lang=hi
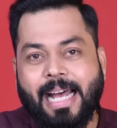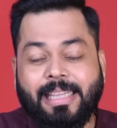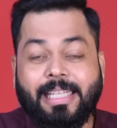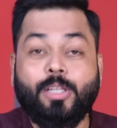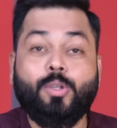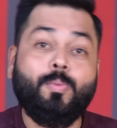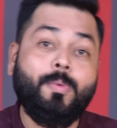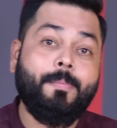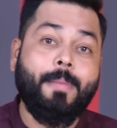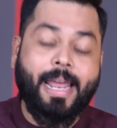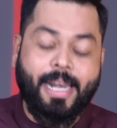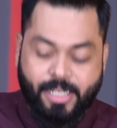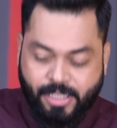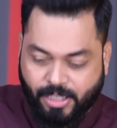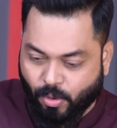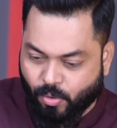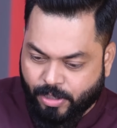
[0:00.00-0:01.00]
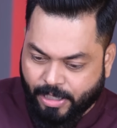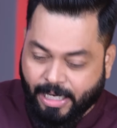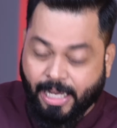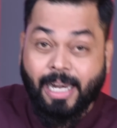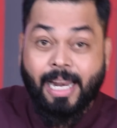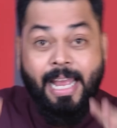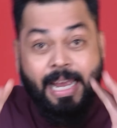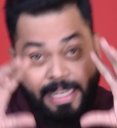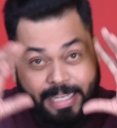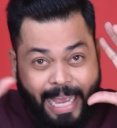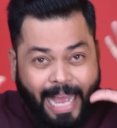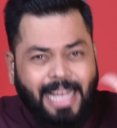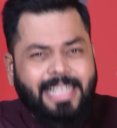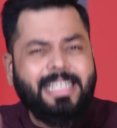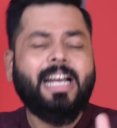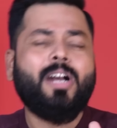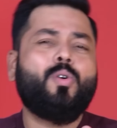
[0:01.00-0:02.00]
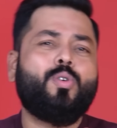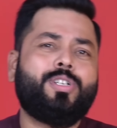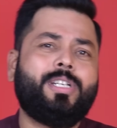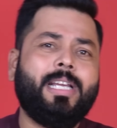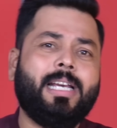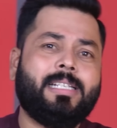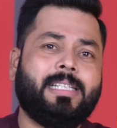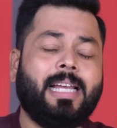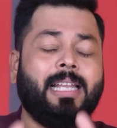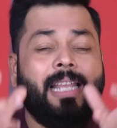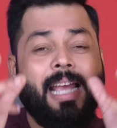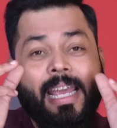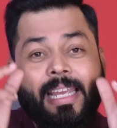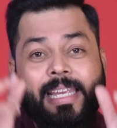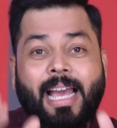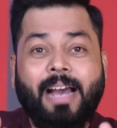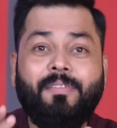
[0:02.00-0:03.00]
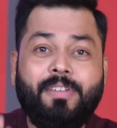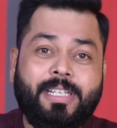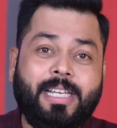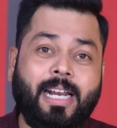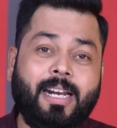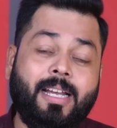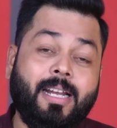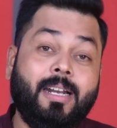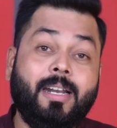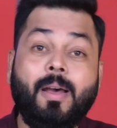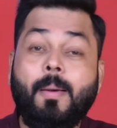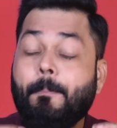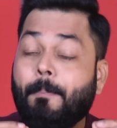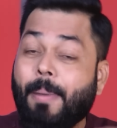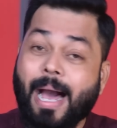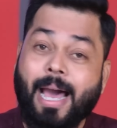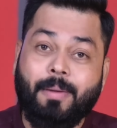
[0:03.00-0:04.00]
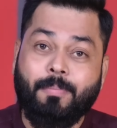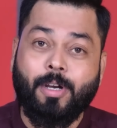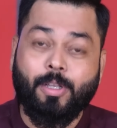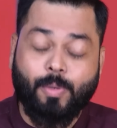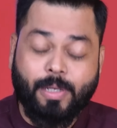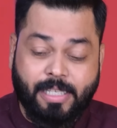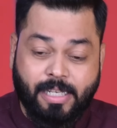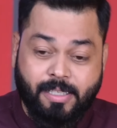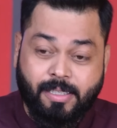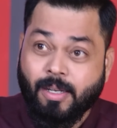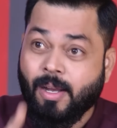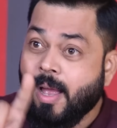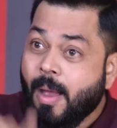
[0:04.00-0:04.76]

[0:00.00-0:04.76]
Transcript: हातात तुम्ही मॅनेज करू शकाल ह्या ज्या गोष्टी असतात ह्या विचार करणं फार महत्त्वाचं असतं